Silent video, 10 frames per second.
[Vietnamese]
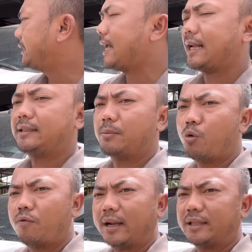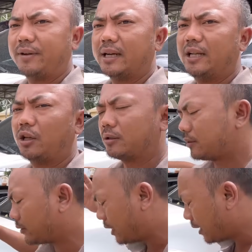xe này anh chị mua về chỉ việc đi thôi
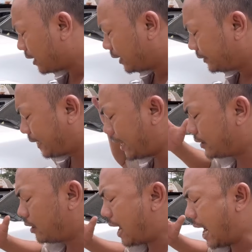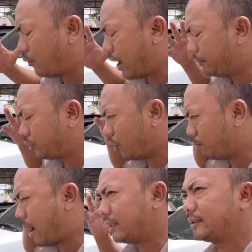trên cửa hàng của em
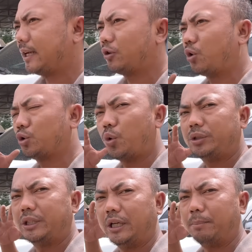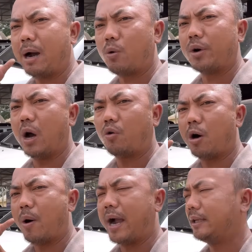Trung bán xe cho cô chú anh chị bao quay đầu
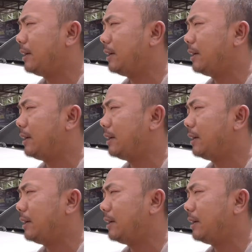có bảo hành